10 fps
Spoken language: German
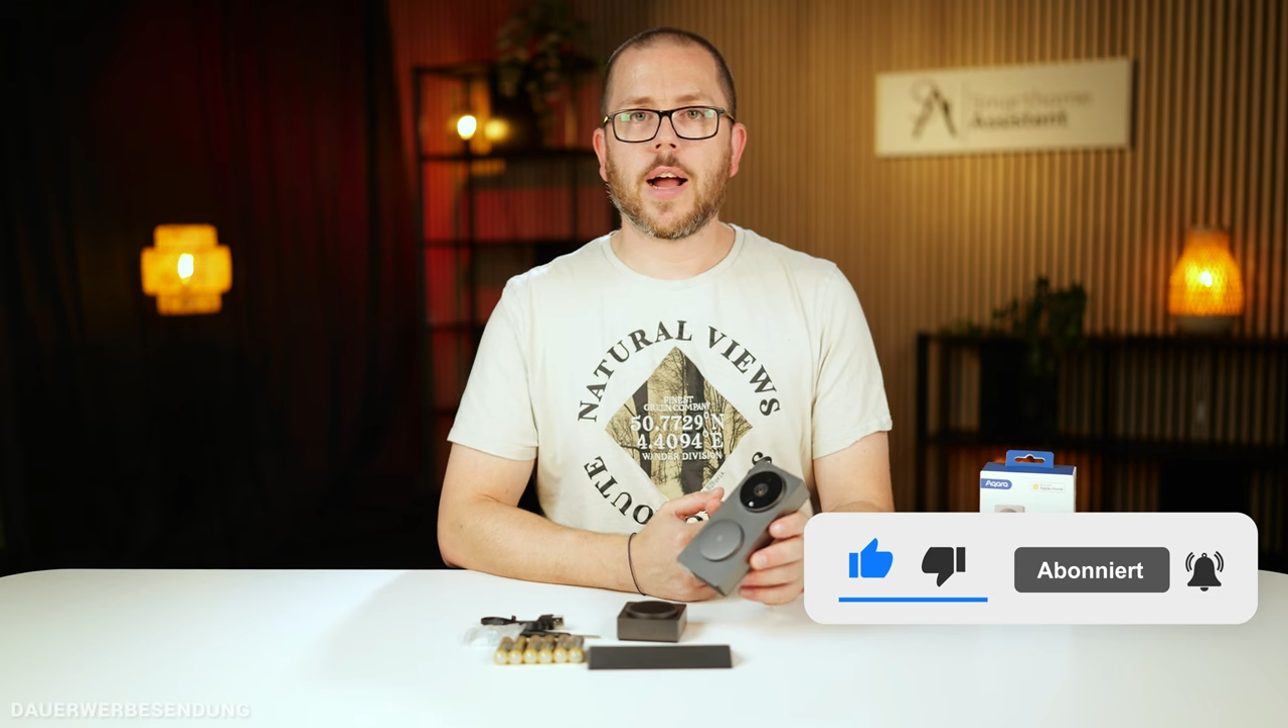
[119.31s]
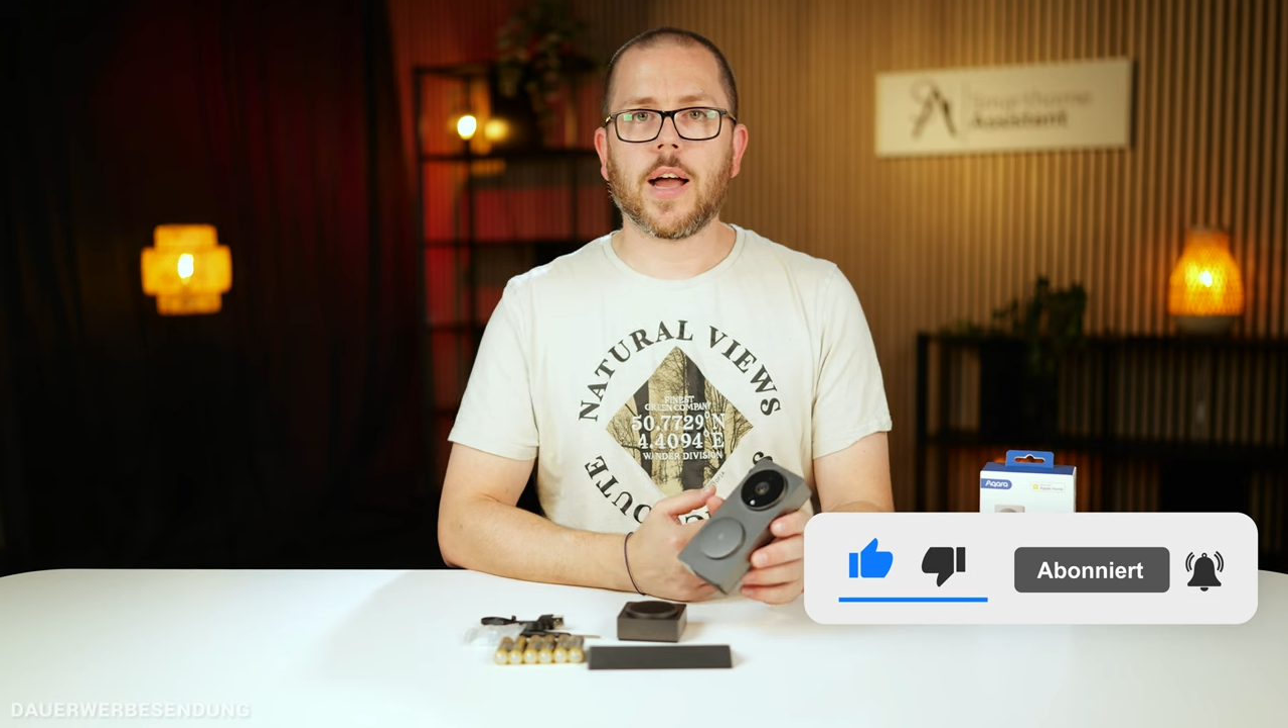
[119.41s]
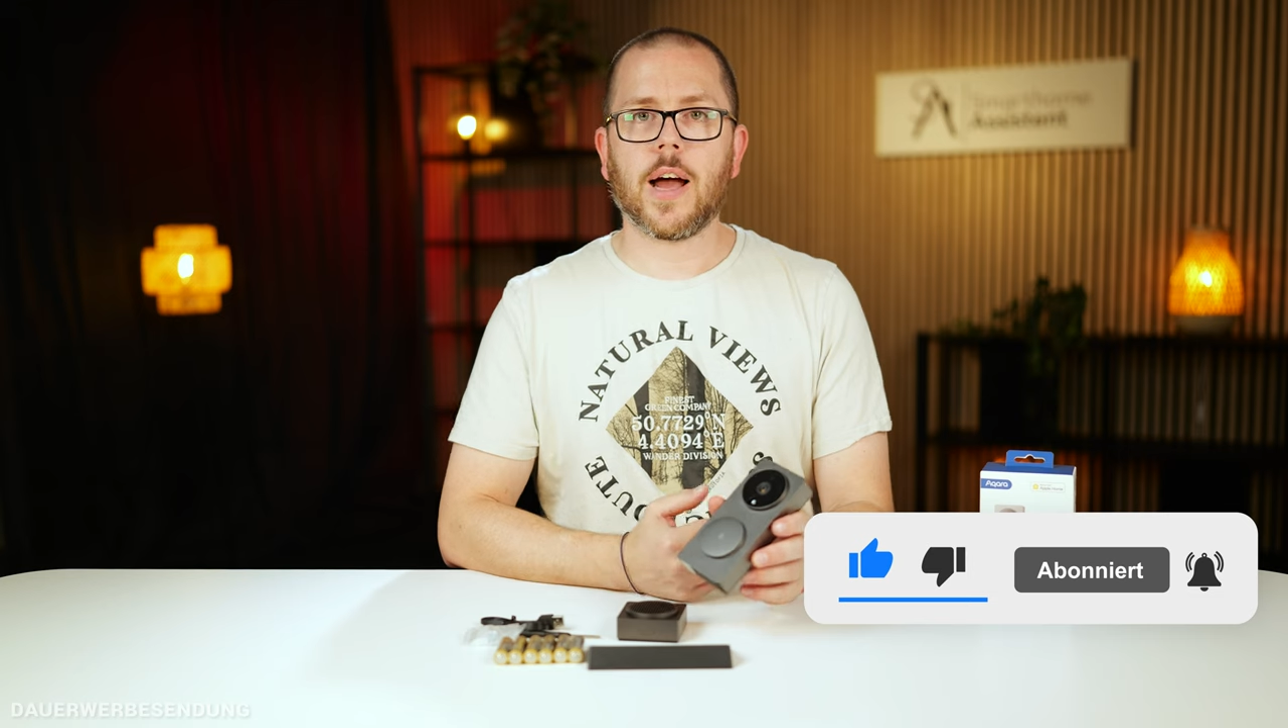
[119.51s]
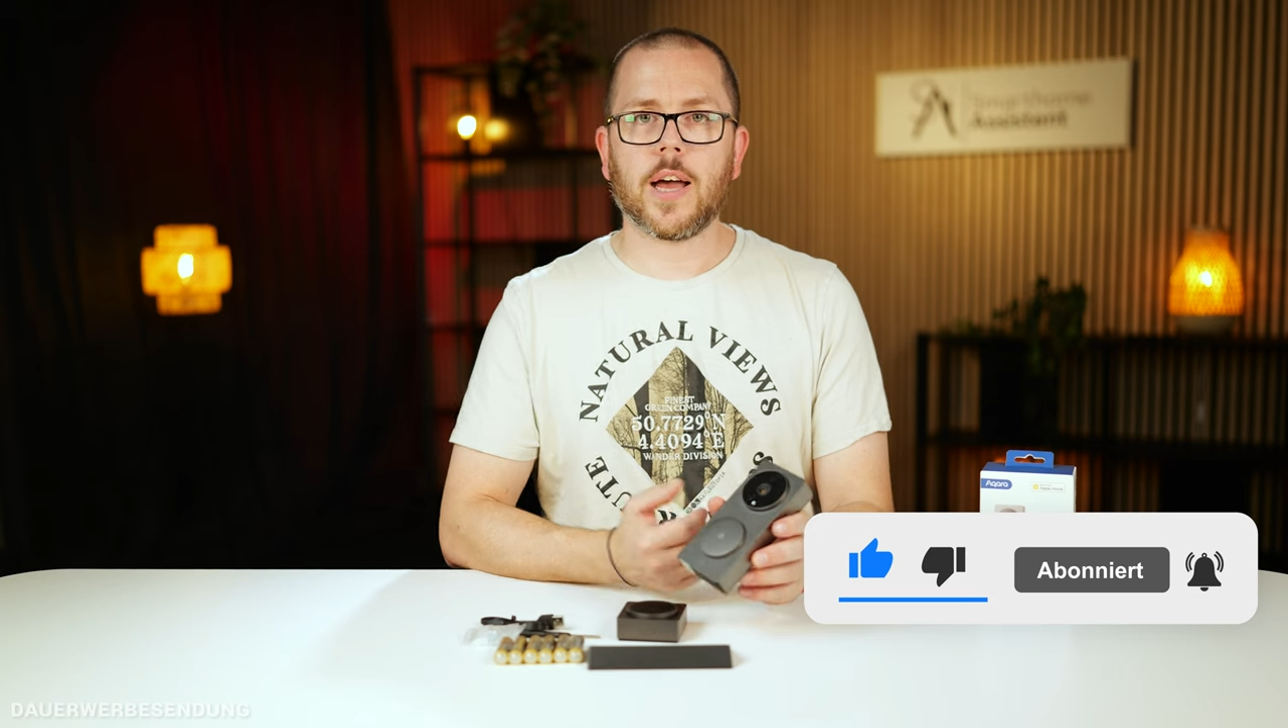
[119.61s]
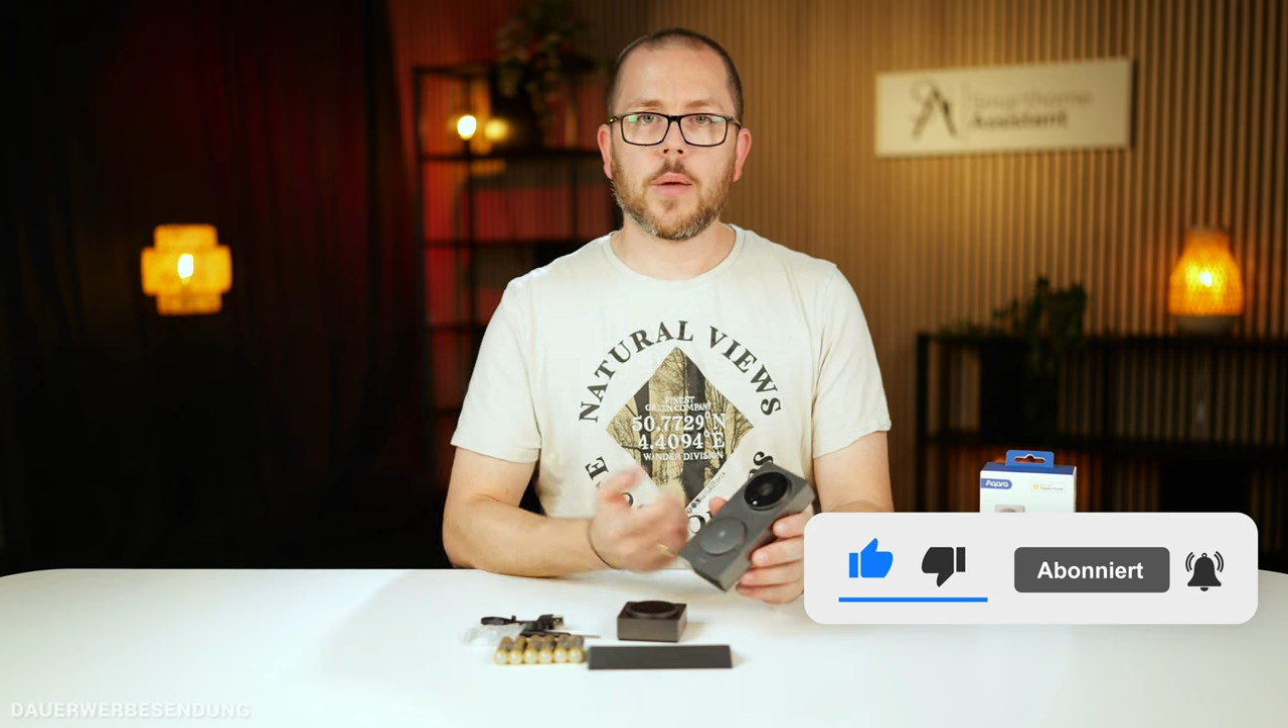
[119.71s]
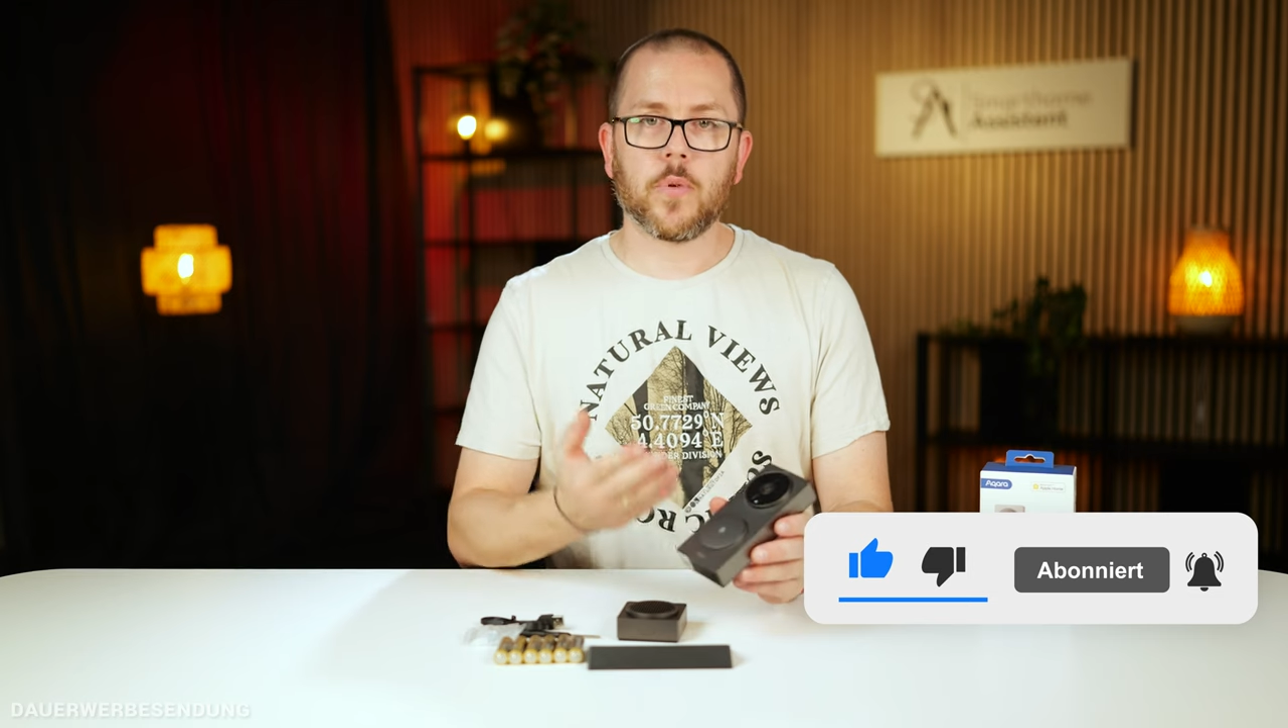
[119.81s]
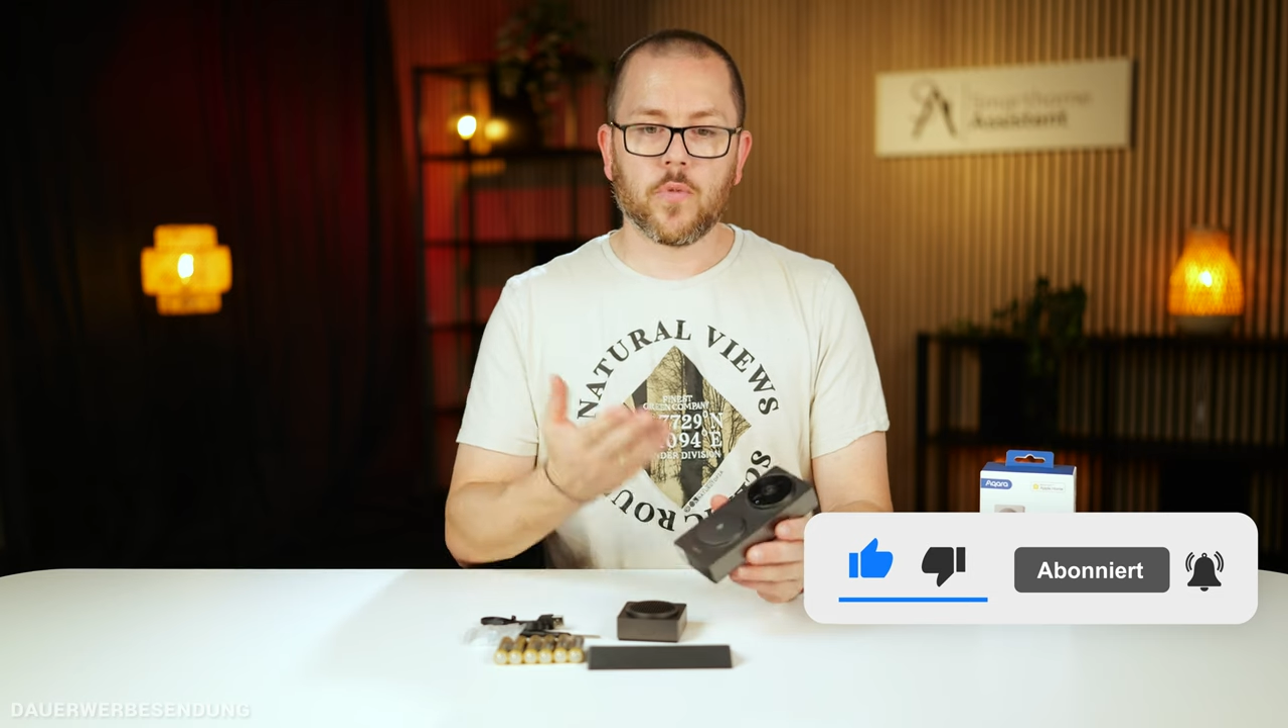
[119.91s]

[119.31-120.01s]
Akara-App,